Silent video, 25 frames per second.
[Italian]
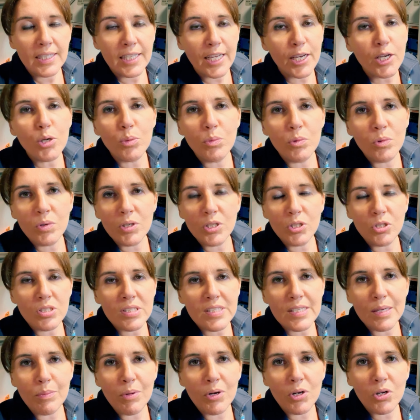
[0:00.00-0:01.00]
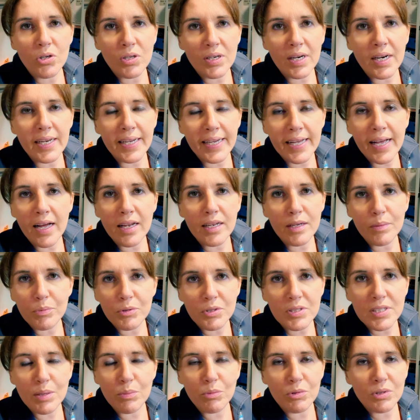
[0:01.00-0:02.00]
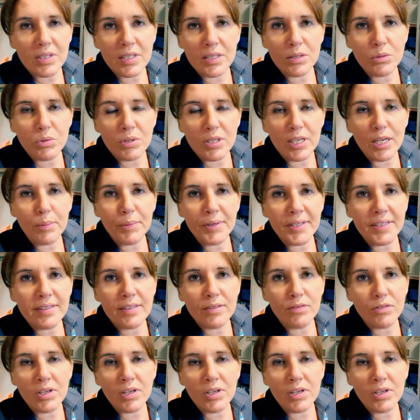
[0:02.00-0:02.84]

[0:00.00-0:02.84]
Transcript: e comunque noi siamo ancora legali e possiamo tranquillamente